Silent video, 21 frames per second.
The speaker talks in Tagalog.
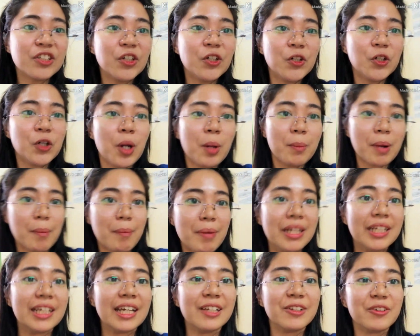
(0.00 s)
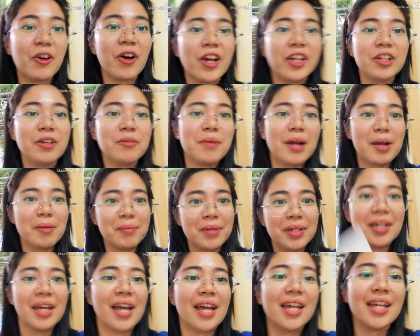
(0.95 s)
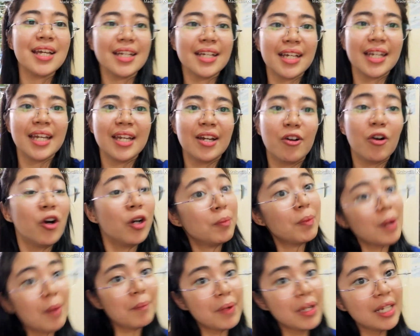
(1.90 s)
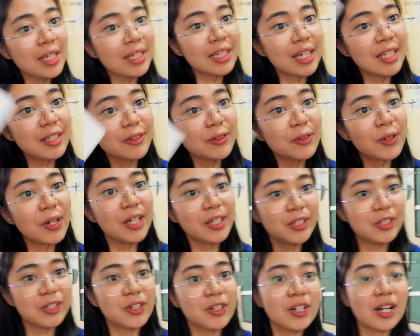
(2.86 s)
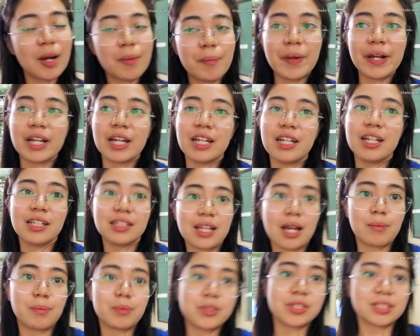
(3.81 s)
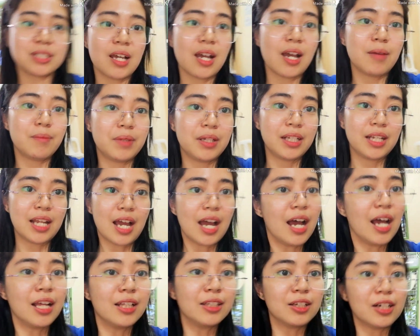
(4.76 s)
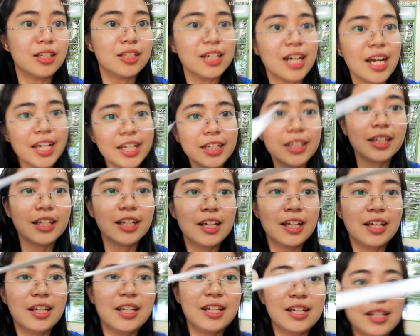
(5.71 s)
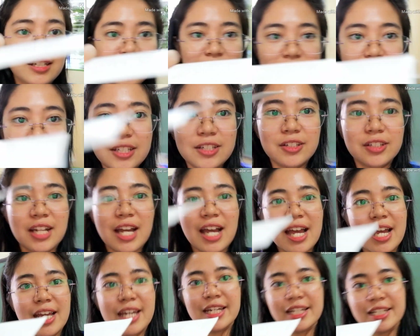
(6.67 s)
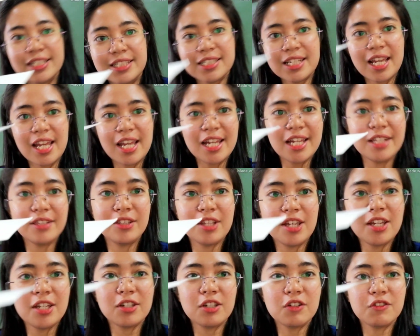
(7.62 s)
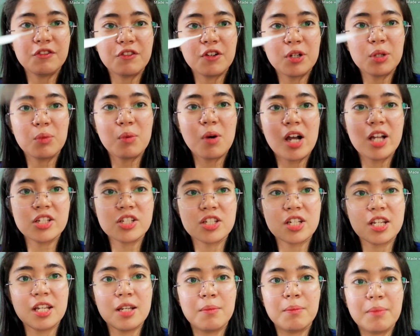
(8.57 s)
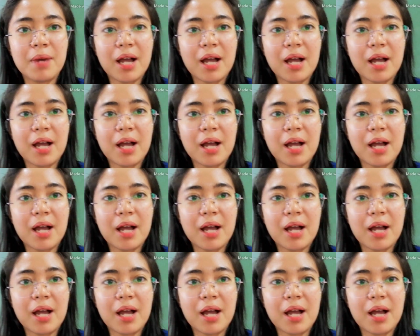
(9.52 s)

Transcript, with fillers: So, babalikan ko kayo mamaya or babalikan ko kayo kapag ka natapos na kaming lahat. Alright? See you guys and thank you for watching